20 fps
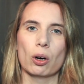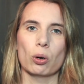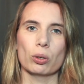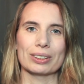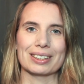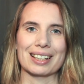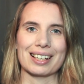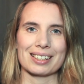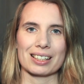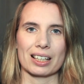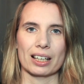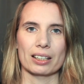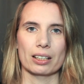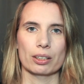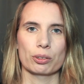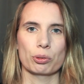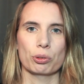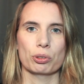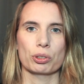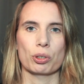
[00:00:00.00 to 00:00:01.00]
und das kann
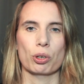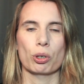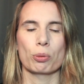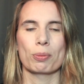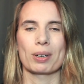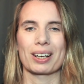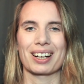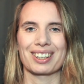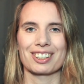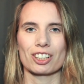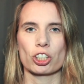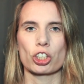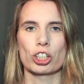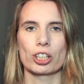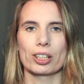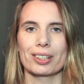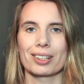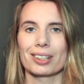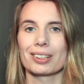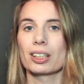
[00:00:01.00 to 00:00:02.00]
natürlich auch mal ganz
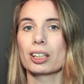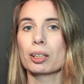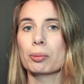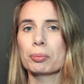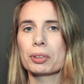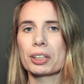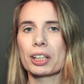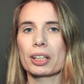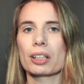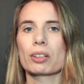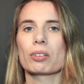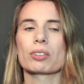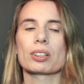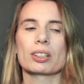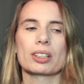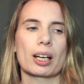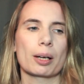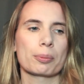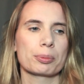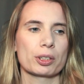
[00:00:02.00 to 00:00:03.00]
schnell daneben gehen und
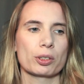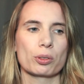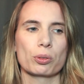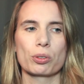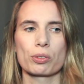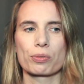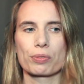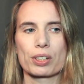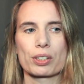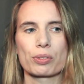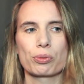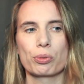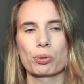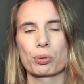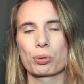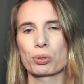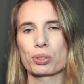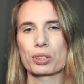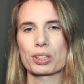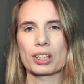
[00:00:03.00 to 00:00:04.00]
dann habt ihr irgendwas
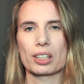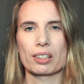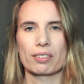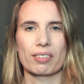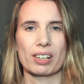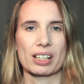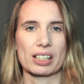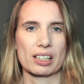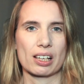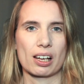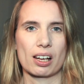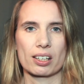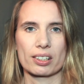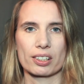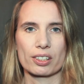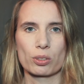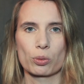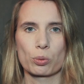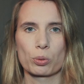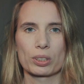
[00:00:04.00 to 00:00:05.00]
fokussiert, was gar
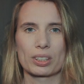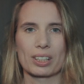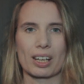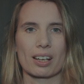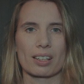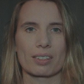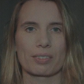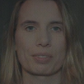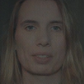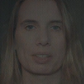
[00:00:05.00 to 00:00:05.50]
nicht so gedacht